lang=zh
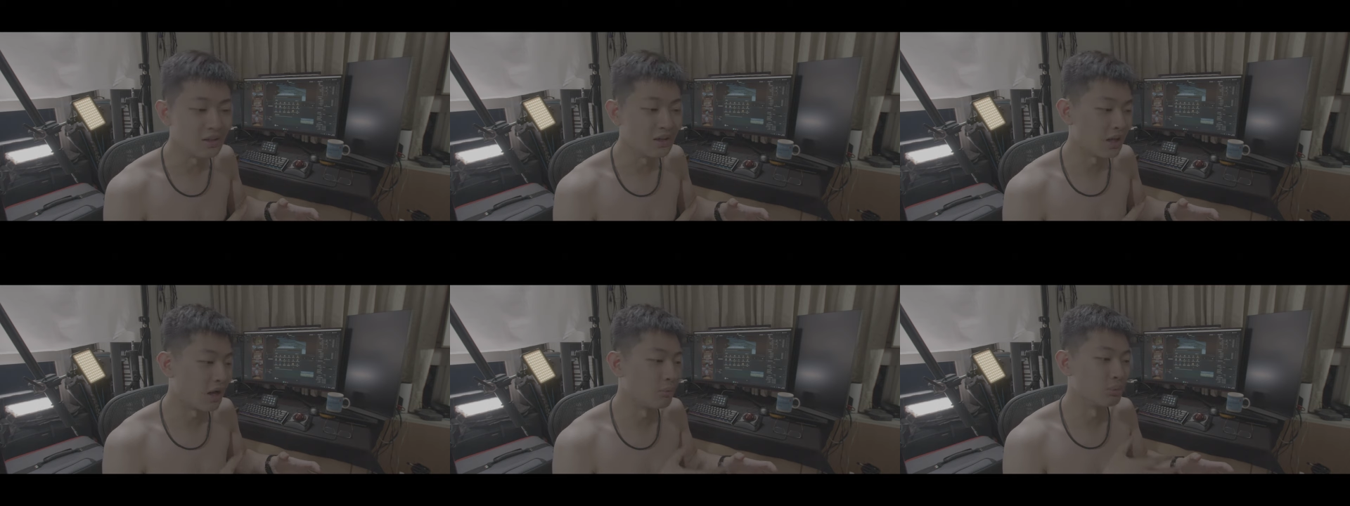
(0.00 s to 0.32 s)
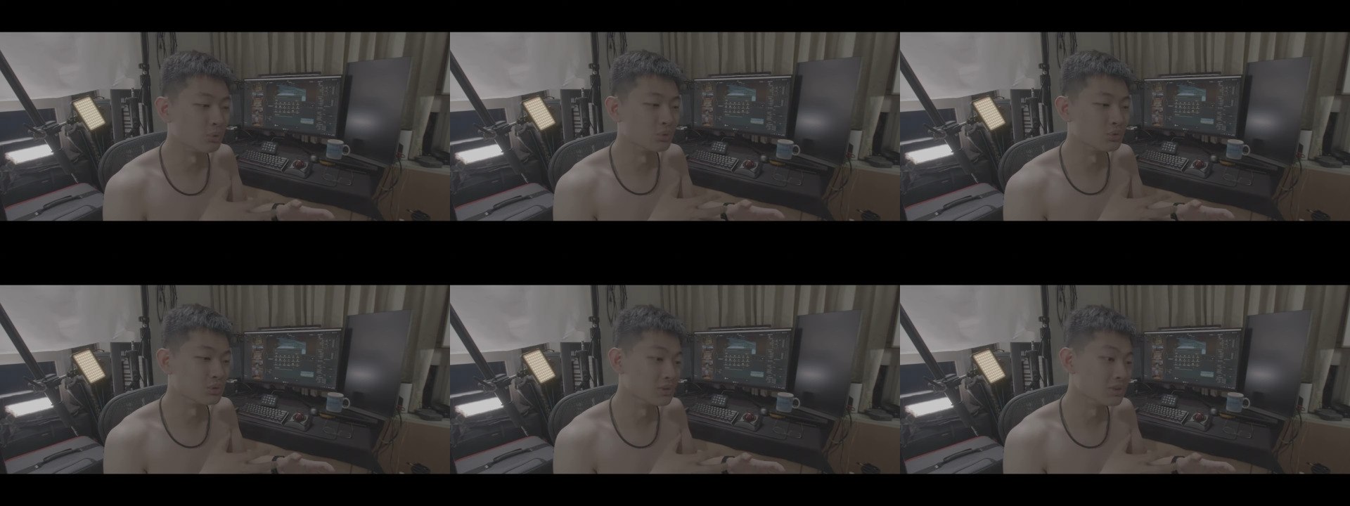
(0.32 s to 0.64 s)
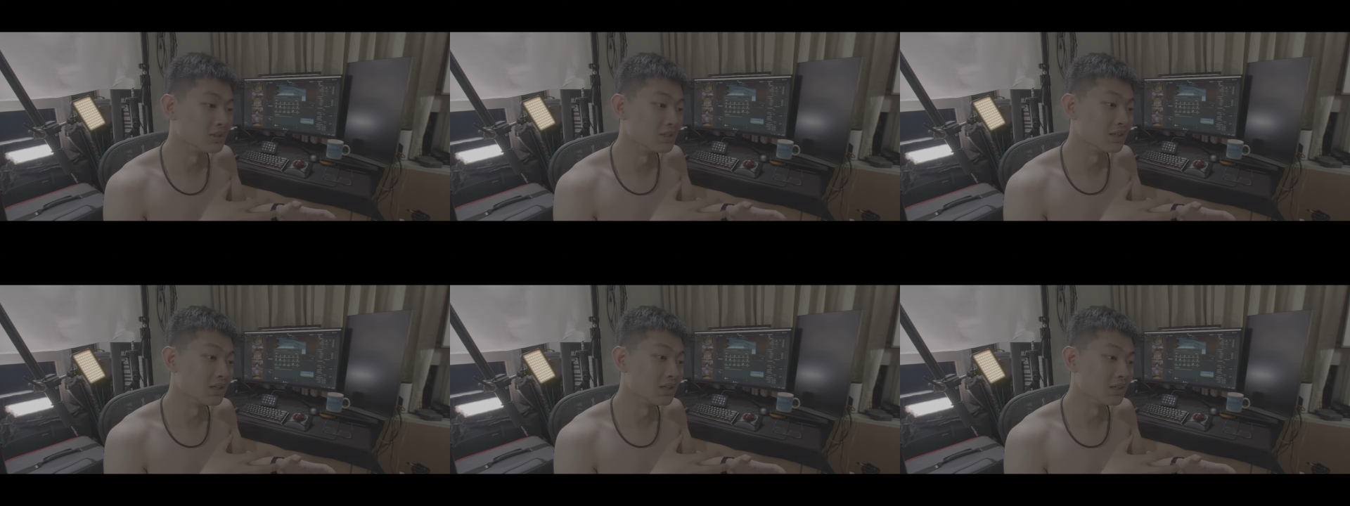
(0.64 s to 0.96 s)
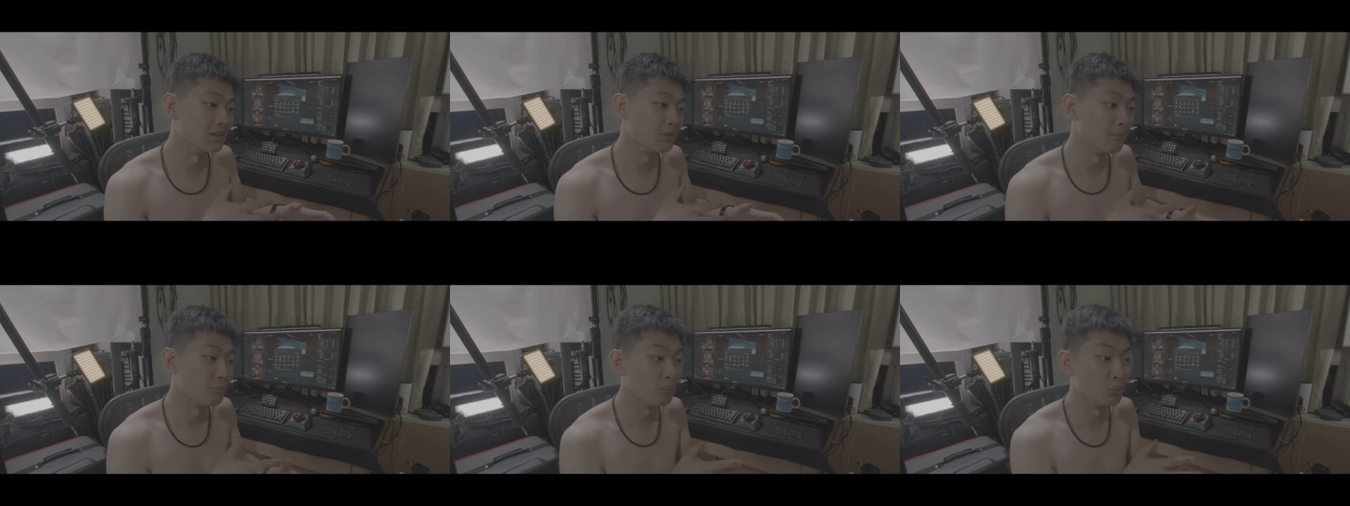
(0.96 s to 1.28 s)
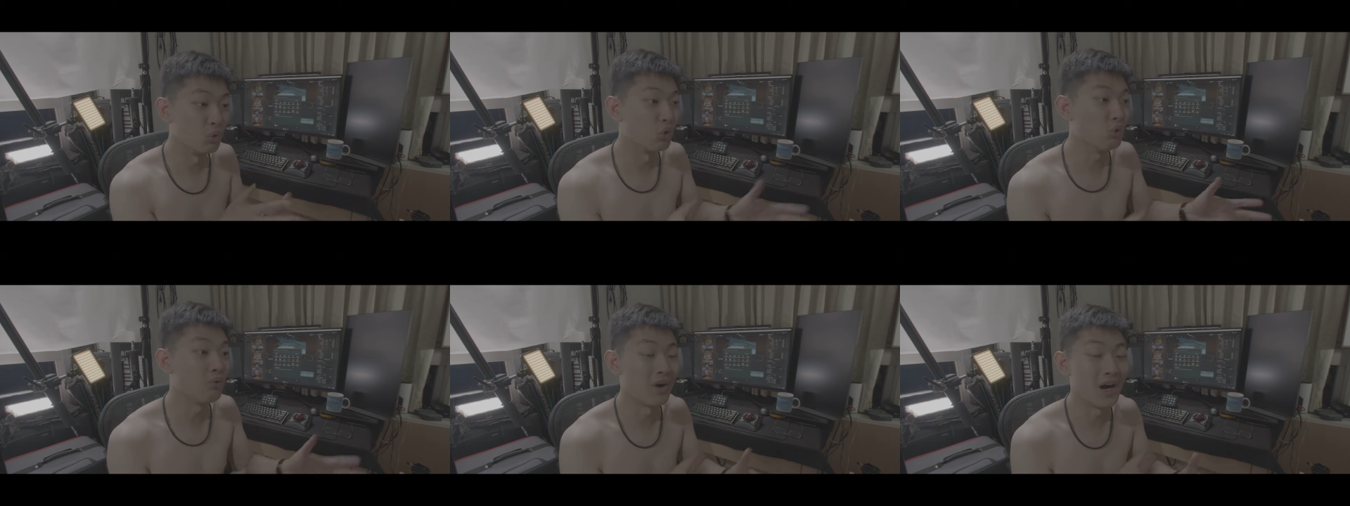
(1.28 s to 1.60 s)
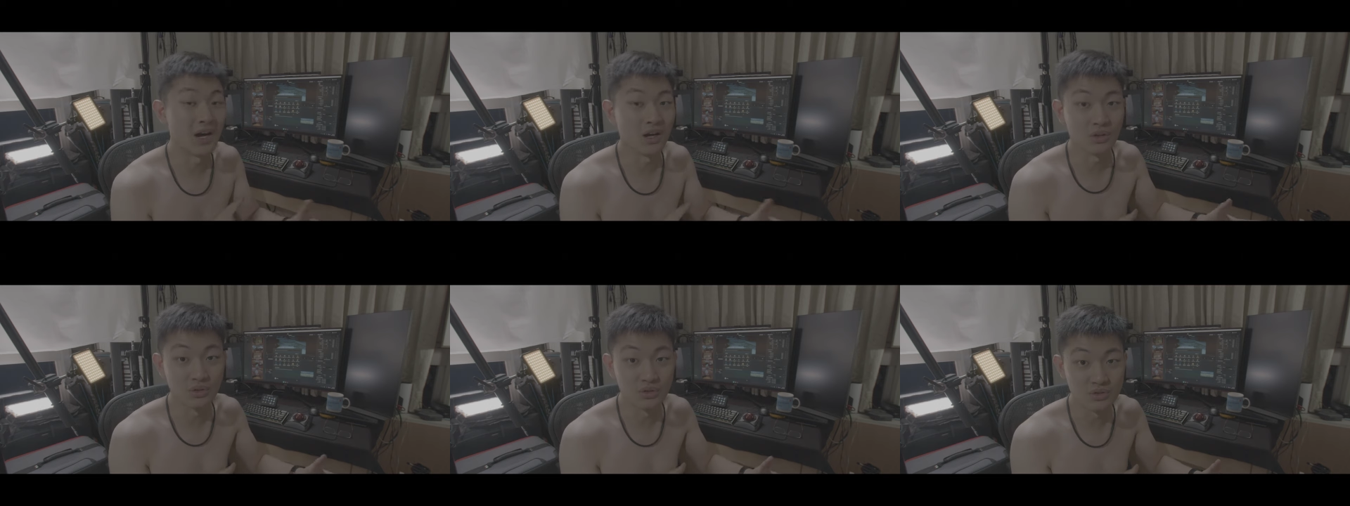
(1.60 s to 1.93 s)
它不是一个魔
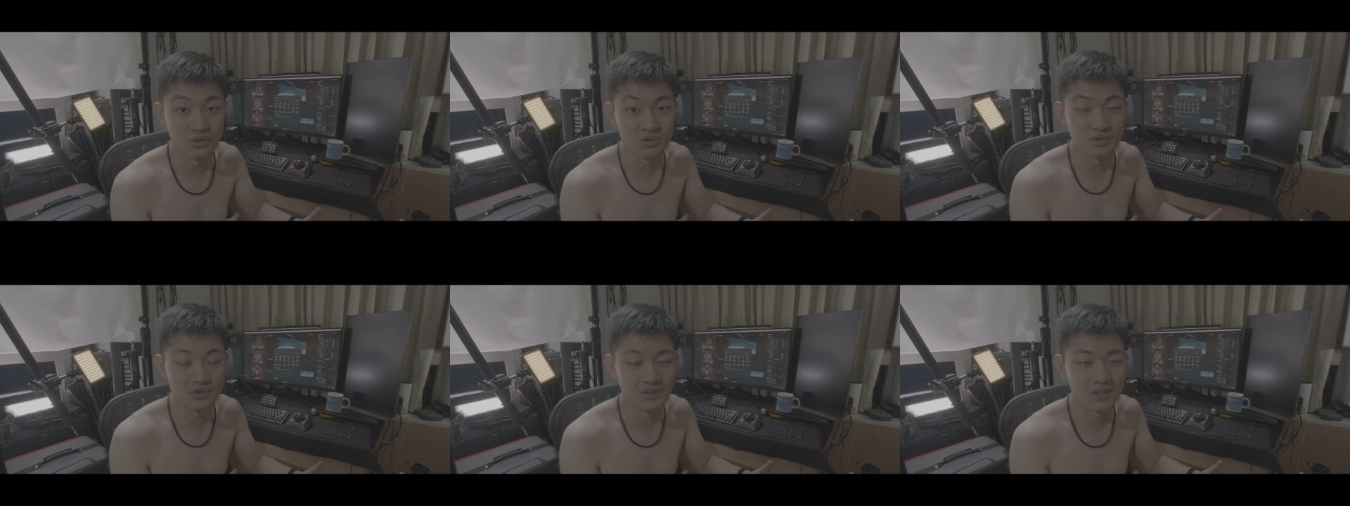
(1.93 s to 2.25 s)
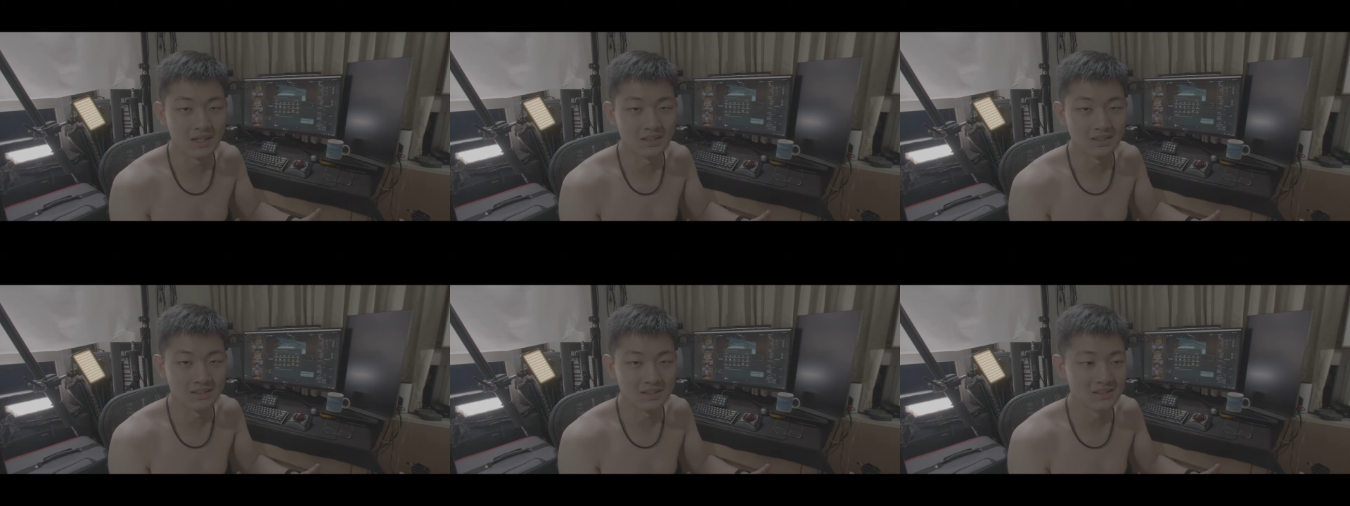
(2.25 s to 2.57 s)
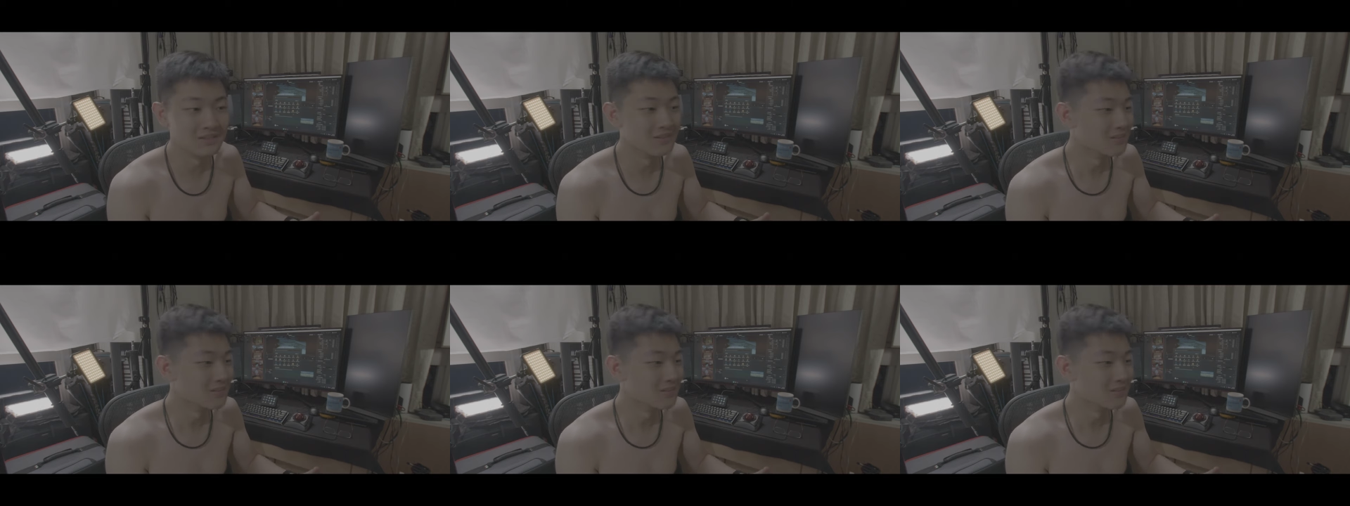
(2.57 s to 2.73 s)
法工具这样子。